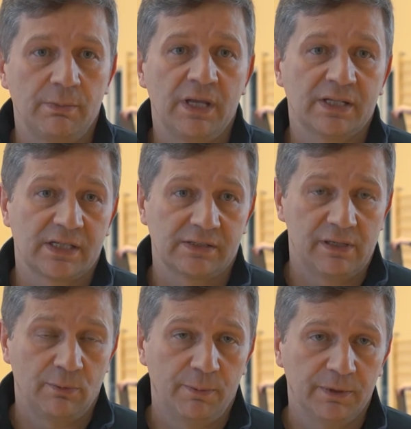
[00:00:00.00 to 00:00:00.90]
обменяться
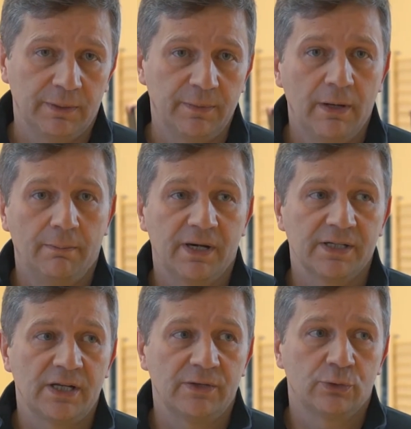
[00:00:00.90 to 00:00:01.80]
своим опытом,
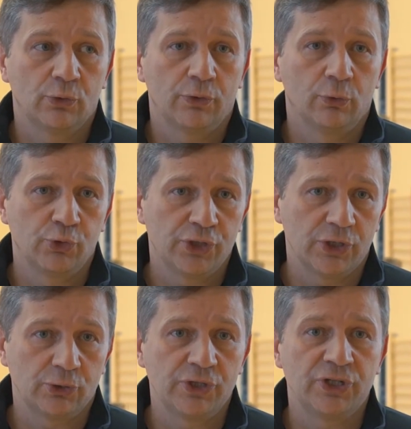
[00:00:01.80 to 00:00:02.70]
показать то лучшее,
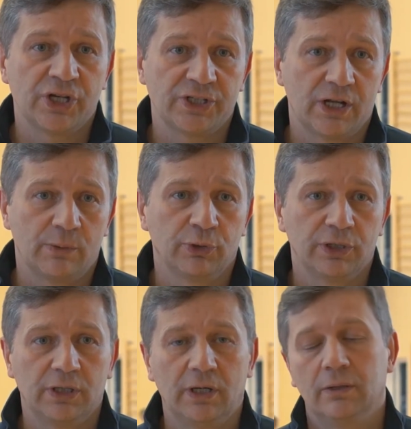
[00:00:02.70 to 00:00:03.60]
что сейчас
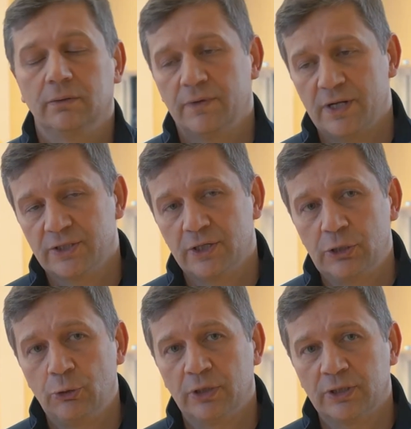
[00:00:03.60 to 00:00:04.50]
наработано в разных
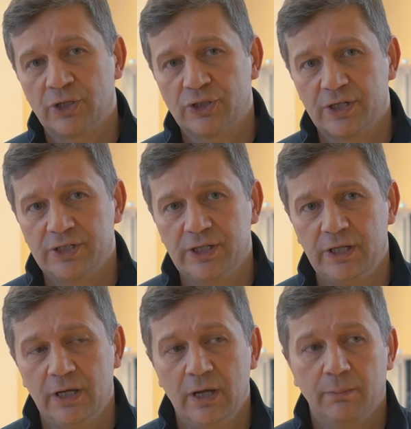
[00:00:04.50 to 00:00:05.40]
регионах нашей
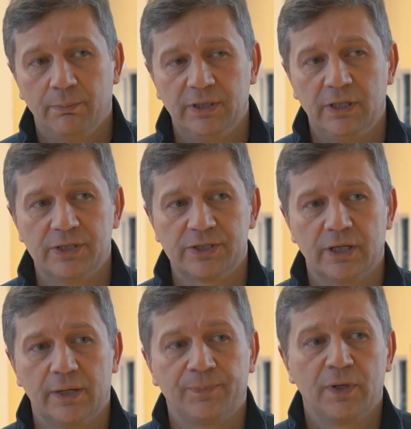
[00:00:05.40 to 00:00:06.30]
России,
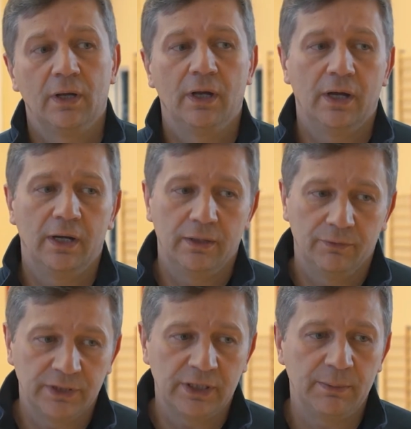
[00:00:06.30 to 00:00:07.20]
поделиться э, вот
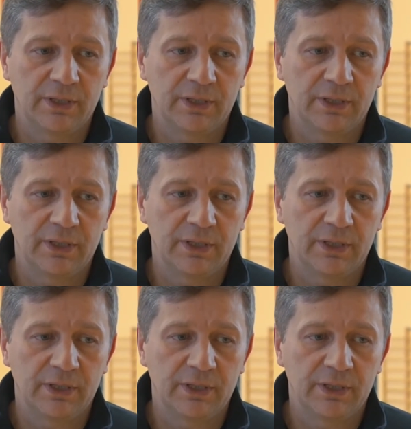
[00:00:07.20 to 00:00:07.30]
такими